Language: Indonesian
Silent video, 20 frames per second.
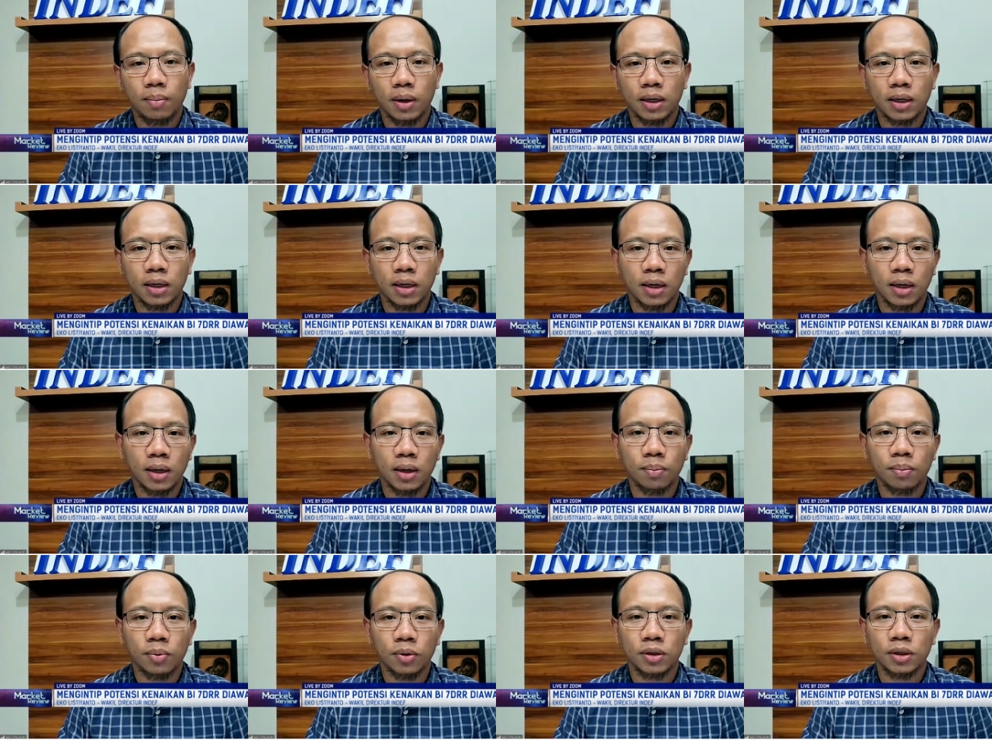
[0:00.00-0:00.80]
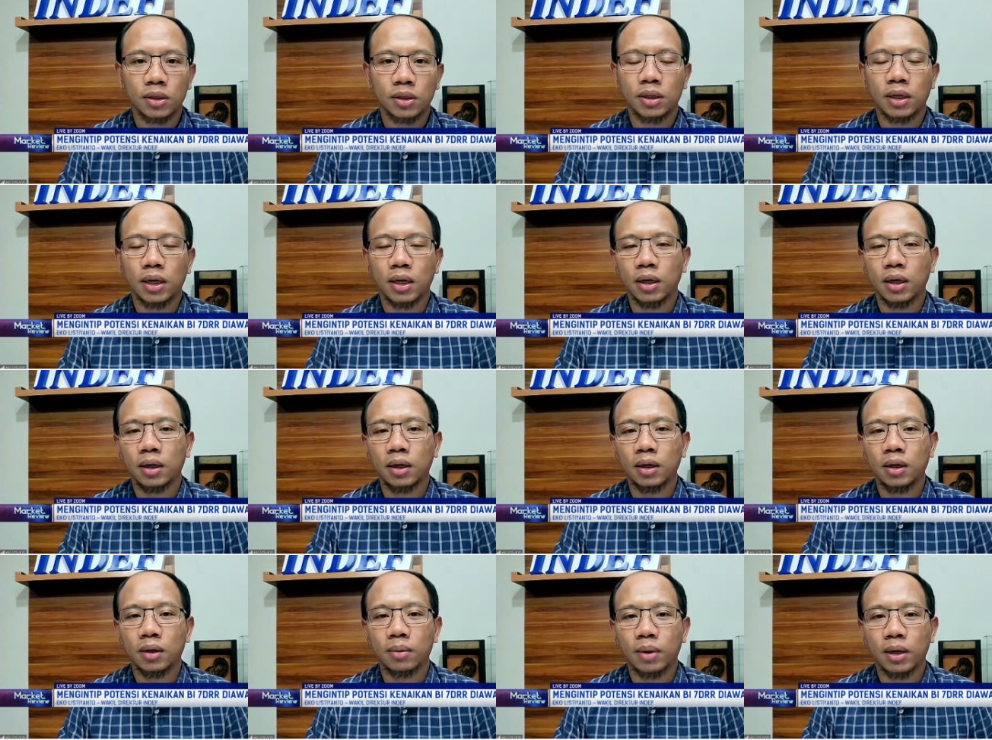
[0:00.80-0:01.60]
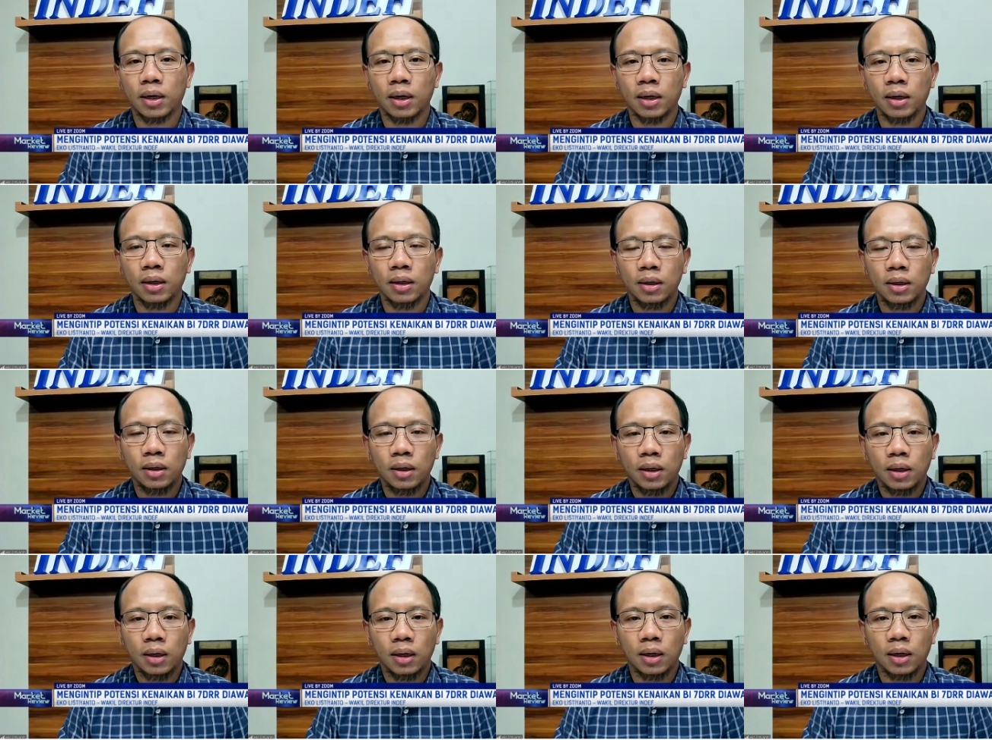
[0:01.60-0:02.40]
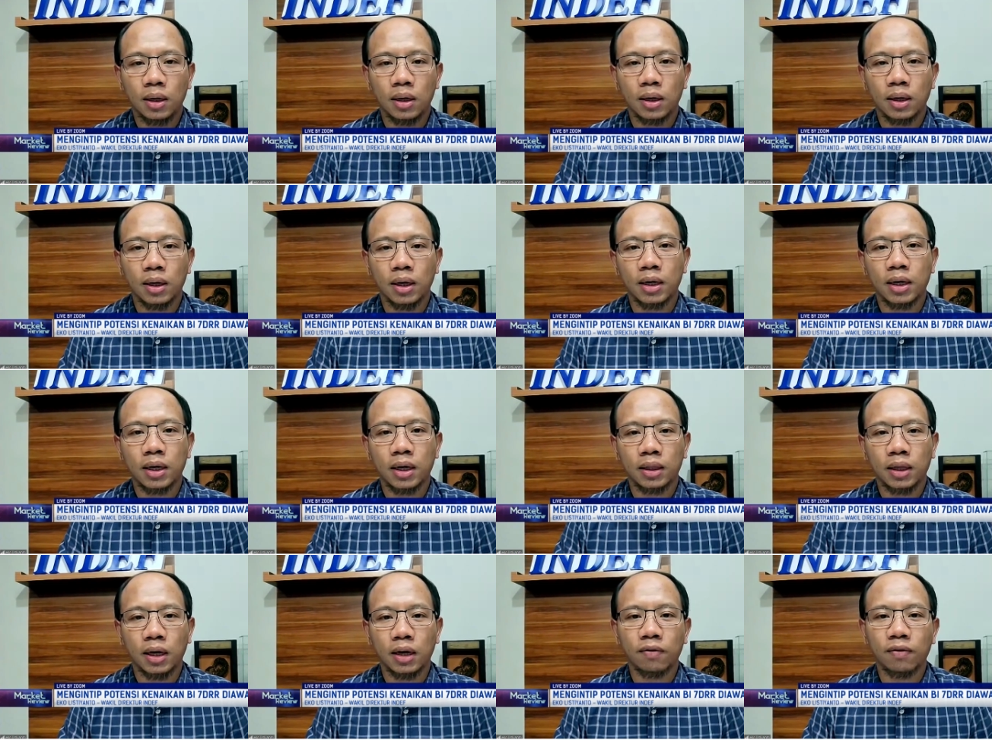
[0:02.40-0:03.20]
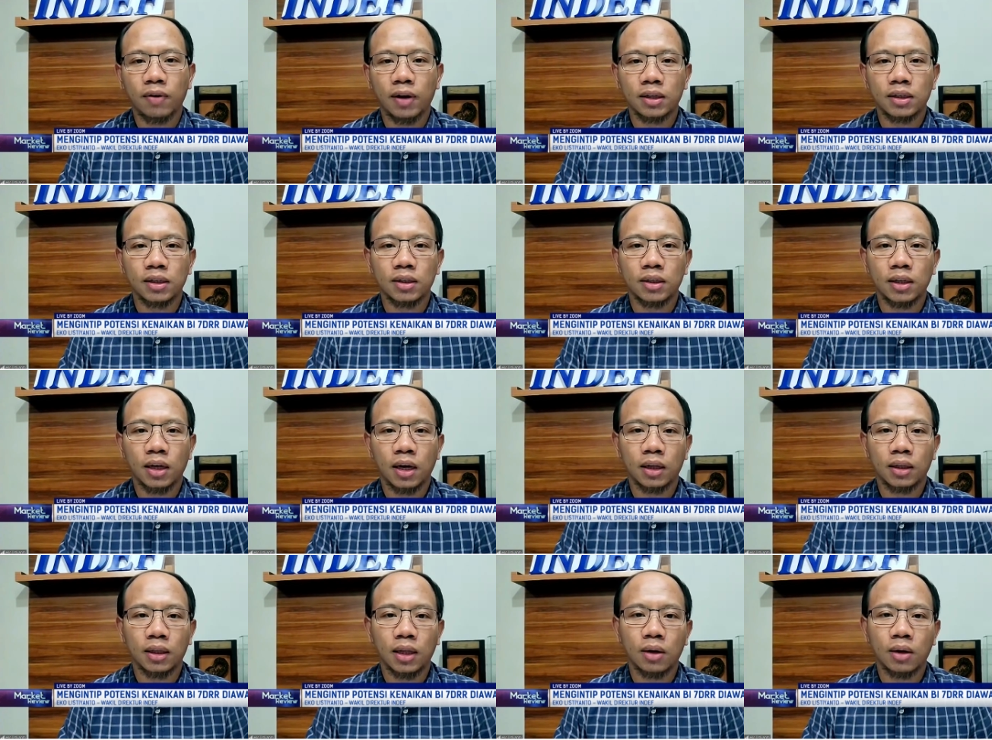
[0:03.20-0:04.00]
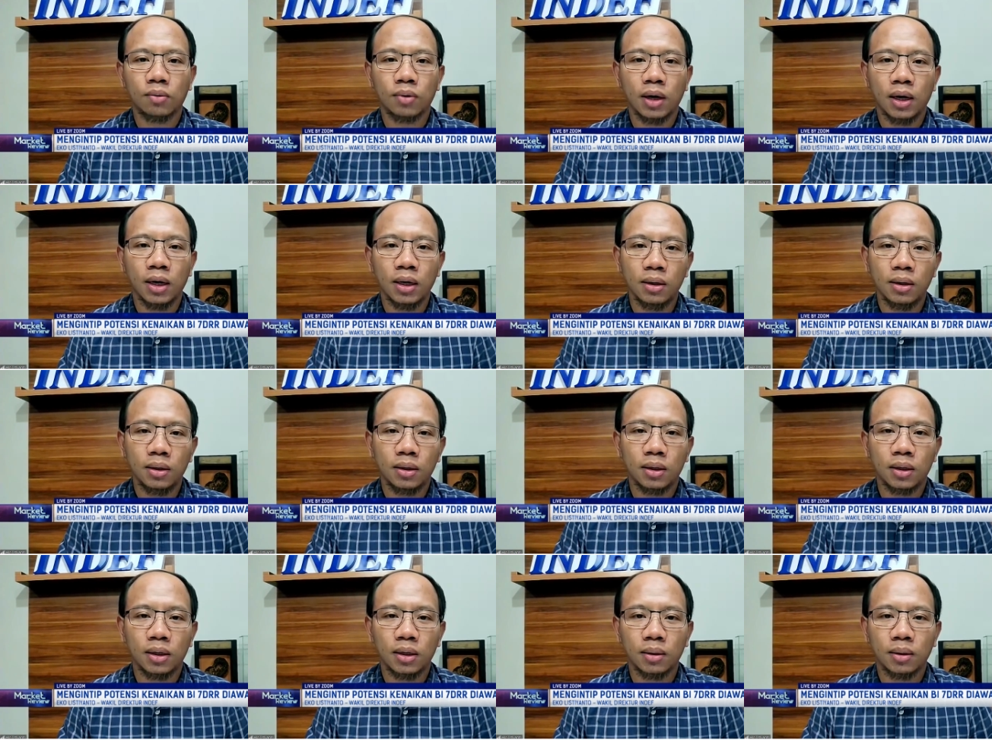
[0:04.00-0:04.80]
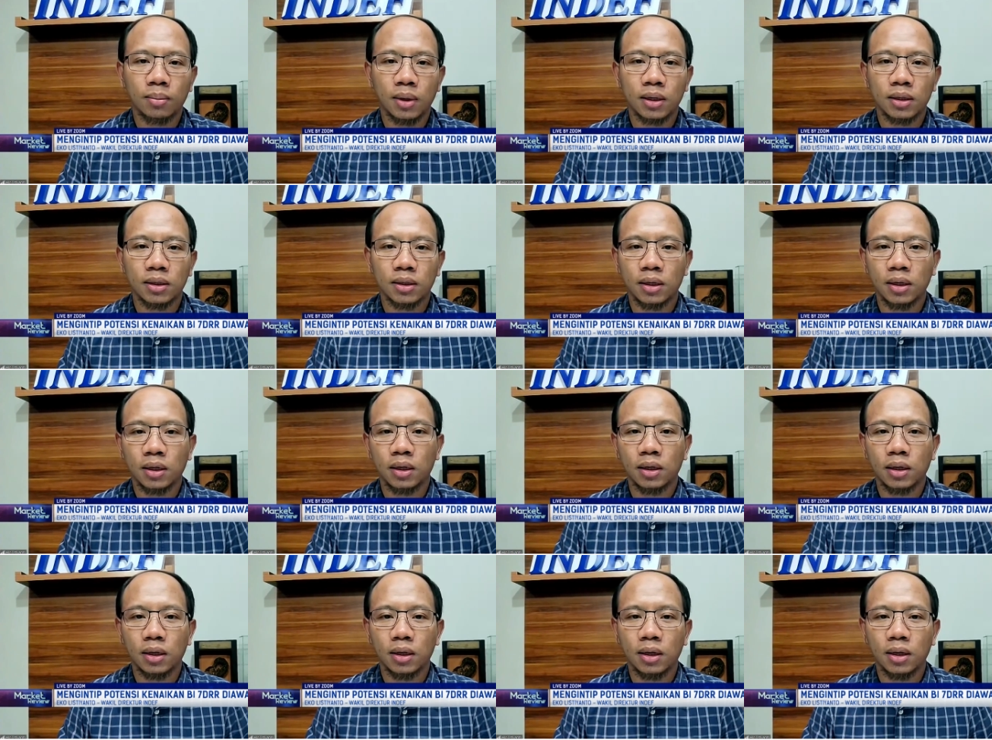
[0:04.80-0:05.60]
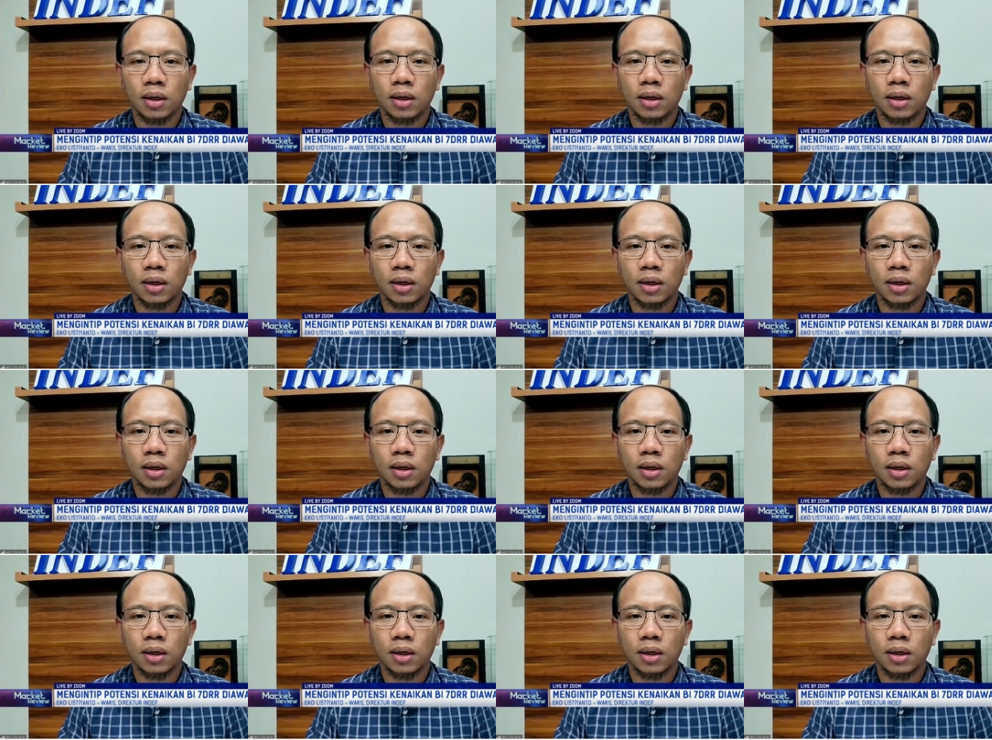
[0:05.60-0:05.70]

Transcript: pada posisi hari ini di mana uh, ya data inflasi secara tahunan uh, masih